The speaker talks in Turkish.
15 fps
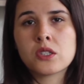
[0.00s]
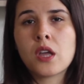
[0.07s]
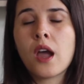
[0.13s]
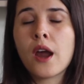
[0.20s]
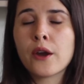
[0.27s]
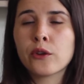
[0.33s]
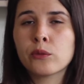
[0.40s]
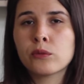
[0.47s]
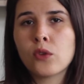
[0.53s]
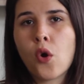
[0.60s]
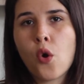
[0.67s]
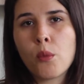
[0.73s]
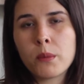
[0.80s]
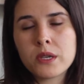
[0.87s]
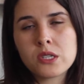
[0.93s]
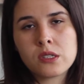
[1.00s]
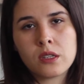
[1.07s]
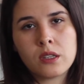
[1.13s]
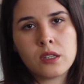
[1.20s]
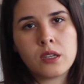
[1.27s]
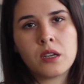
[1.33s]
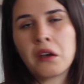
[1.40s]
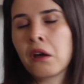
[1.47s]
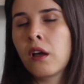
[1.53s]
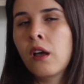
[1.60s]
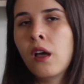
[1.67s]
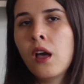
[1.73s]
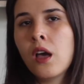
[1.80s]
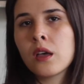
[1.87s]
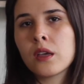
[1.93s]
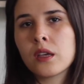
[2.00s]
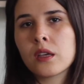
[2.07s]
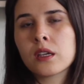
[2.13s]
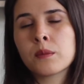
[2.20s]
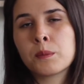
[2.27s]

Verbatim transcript: İşte her gün 15 dakika e,